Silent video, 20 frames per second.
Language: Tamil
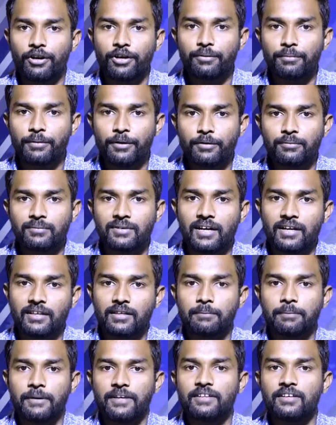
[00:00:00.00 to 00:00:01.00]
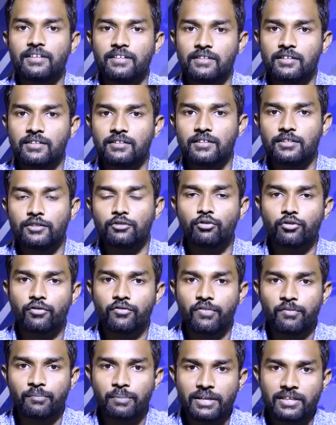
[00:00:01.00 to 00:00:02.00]
ரெண்டு பேரும் கடந்த பதினைந்தாம் தேதி ஒரு
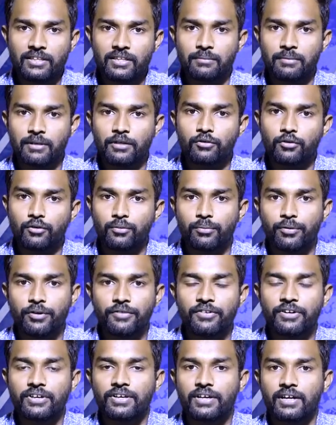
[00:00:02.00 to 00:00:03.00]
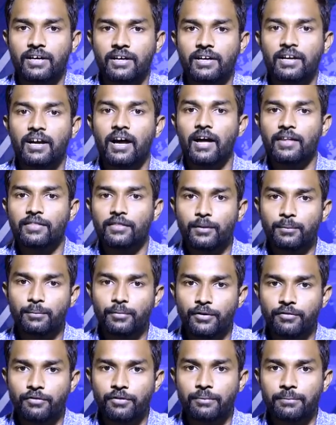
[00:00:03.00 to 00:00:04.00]
விபரீதமான ஒரு முடிவு எடுக்கிறாங்க அந்த
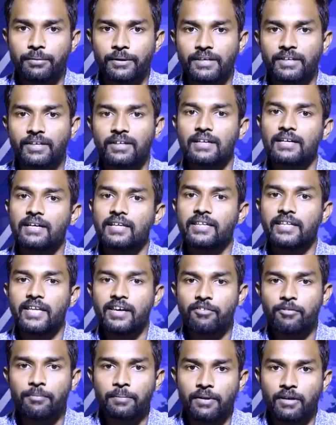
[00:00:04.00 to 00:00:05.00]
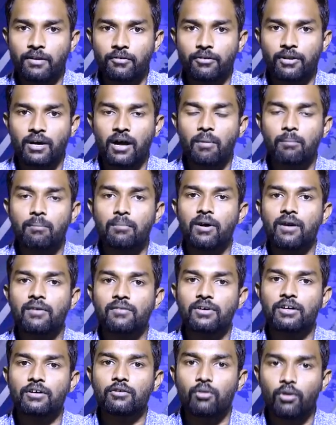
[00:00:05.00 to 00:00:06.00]
முடிவின்படி தேவி பிரியாவோட
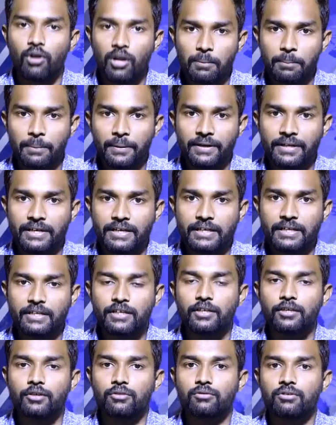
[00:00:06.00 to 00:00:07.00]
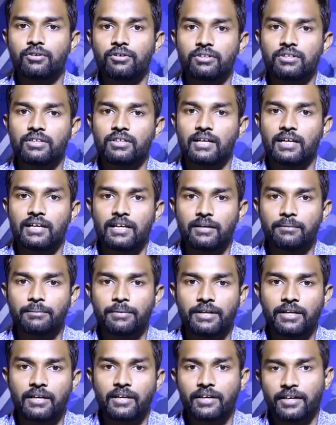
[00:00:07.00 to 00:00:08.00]
அம்மாவை கொலை பண்ணிட்டு இவங்க வந்து கல்யாணம்
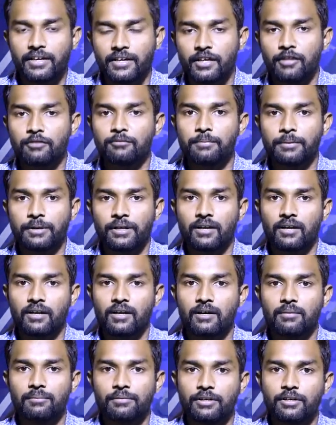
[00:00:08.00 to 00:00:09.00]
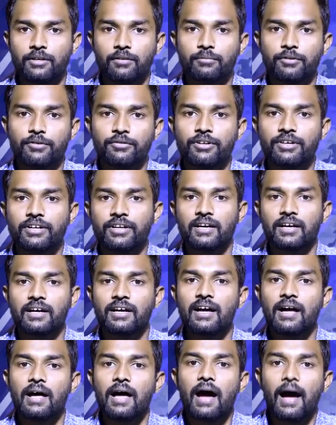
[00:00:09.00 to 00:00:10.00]
பண்ணிக்கலாம் எங்கேயாவது போயிடலாம் அப்படின்ற முடிவு எடுக்கிறாங்க
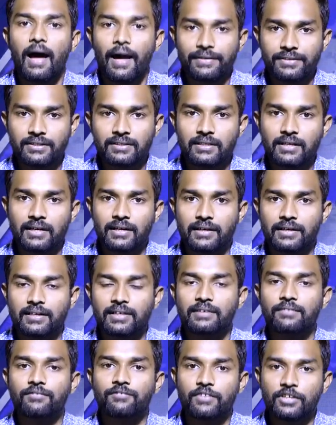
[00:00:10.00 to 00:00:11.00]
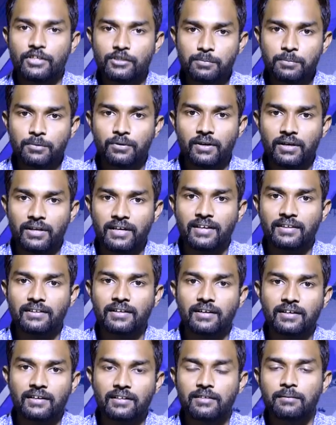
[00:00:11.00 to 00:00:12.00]
அதுக்காக ஃபேஸ்புக்லேயே
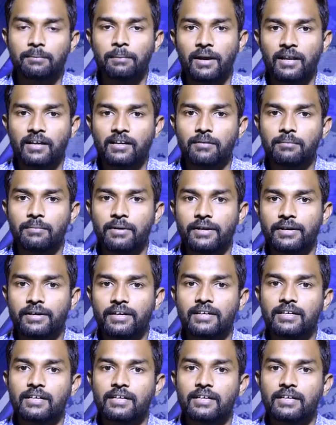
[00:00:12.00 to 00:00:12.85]
தங்களுக்கு பழக்கமான